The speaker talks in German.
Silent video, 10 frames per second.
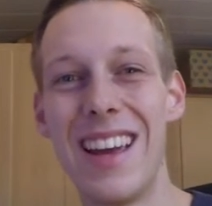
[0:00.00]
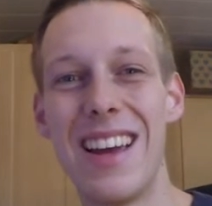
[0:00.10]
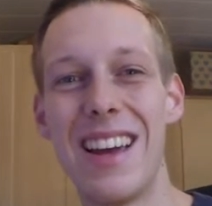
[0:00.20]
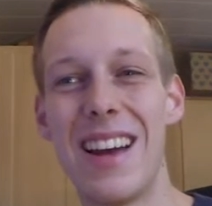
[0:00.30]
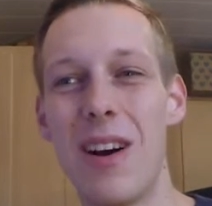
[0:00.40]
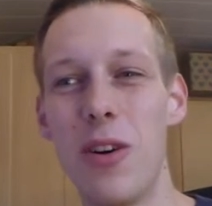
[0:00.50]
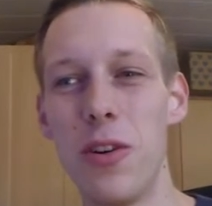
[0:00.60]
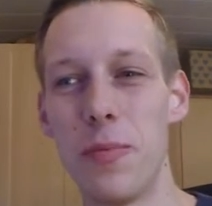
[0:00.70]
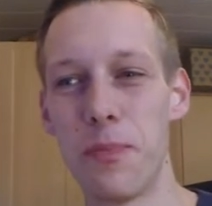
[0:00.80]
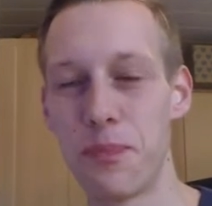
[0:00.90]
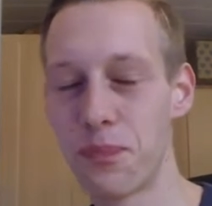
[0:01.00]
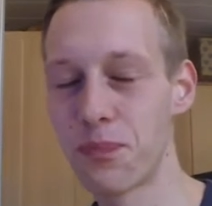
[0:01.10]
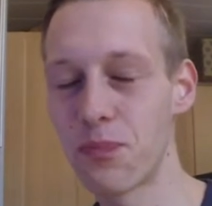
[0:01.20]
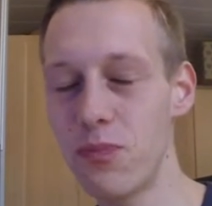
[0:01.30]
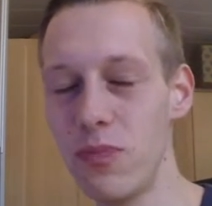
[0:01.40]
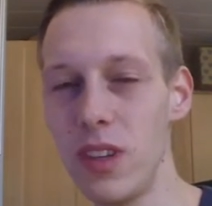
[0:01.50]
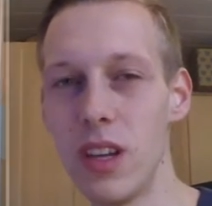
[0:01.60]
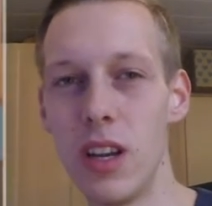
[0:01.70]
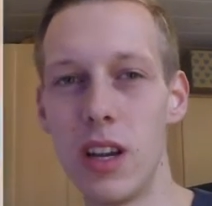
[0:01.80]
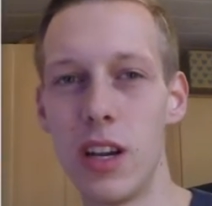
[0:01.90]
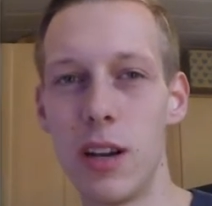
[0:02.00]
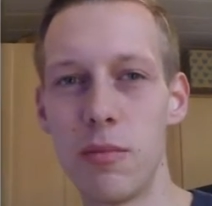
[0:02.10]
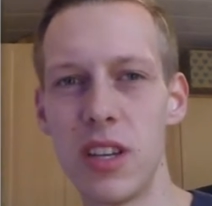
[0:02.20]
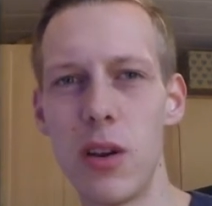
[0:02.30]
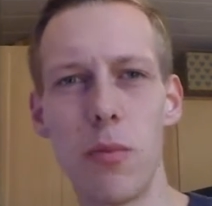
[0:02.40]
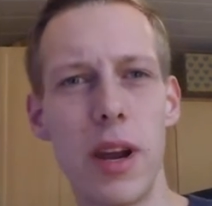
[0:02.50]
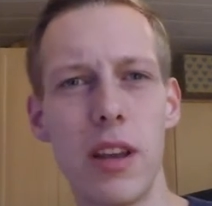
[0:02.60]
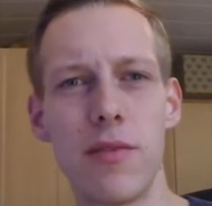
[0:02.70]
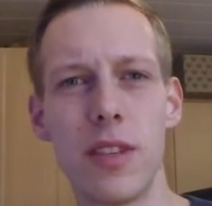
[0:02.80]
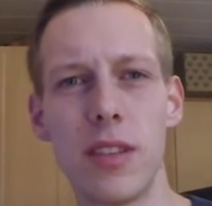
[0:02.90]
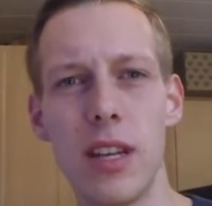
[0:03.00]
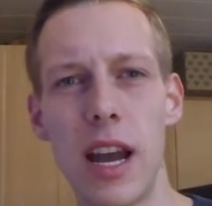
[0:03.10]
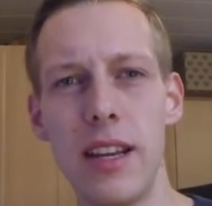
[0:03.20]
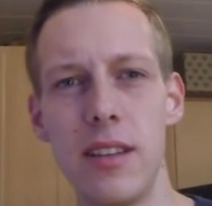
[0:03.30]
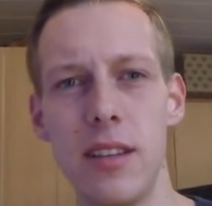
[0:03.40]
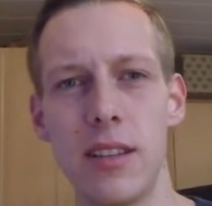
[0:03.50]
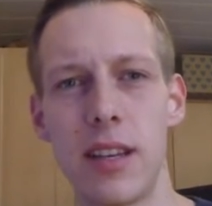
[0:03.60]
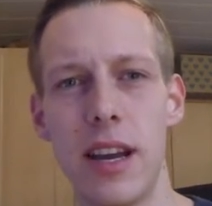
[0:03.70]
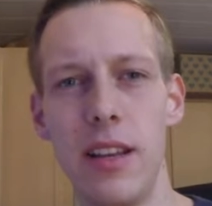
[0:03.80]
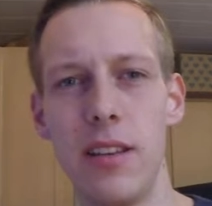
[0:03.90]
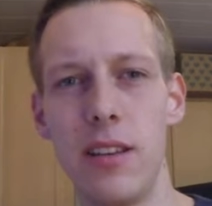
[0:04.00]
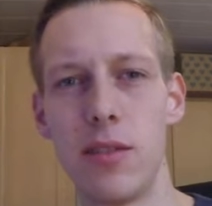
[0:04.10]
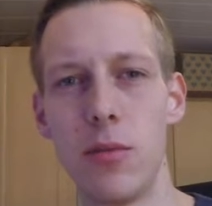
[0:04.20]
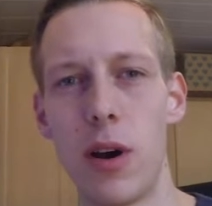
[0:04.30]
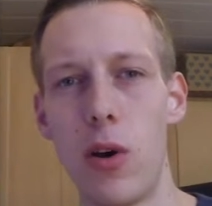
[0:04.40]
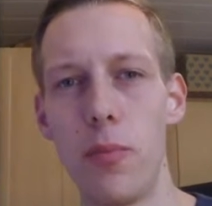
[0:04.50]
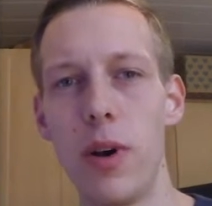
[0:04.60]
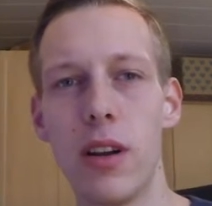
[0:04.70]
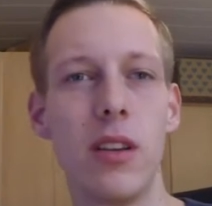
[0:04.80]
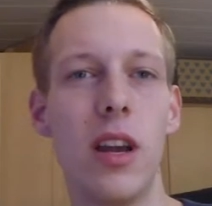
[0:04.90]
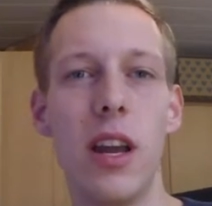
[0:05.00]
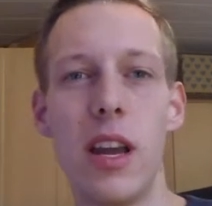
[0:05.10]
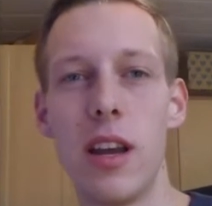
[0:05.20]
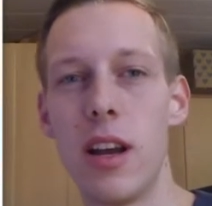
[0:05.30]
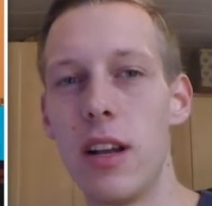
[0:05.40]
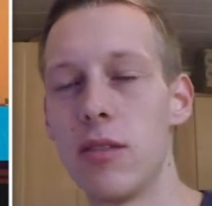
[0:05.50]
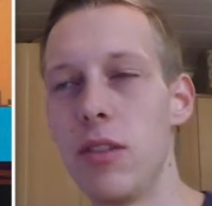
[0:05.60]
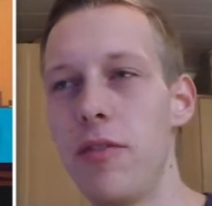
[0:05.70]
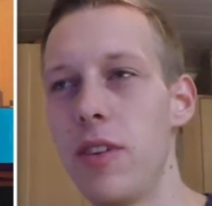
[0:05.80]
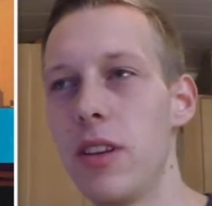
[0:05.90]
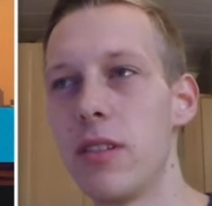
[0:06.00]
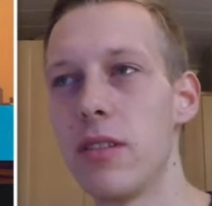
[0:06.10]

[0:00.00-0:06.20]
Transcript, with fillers: äh, auch. Ähm, sind auch meines Wissens die einzigen Seiten, die das überhaupt machen. Also ich finde